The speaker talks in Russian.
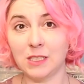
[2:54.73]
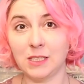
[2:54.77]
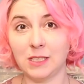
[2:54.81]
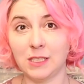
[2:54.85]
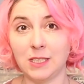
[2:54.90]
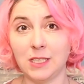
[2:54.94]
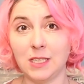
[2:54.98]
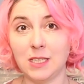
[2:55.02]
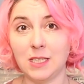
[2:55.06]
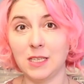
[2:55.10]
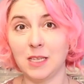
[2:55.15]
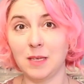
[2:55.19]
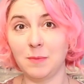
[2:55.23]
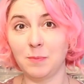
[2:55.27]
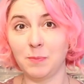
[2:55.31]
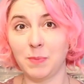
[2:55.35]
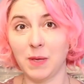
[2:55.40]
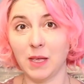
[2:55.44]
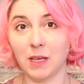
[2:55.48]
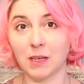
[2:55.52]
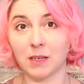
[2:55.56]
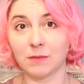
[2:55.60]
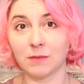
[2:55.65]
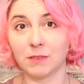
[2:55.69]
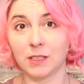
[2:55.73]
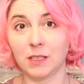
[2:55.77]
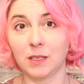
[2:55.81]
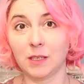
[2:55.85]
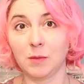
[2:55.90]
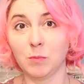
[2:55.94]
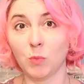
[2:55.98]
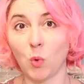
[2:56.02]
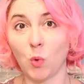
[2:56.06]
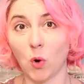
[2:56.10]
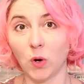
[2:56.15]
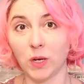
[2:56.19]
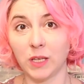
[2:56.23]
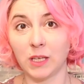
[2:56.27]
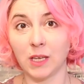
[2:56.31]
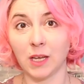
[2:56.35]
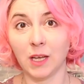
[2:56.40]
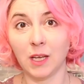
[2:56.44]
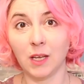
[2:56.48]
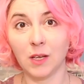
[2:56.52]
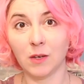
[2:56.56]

синий, первый, мой.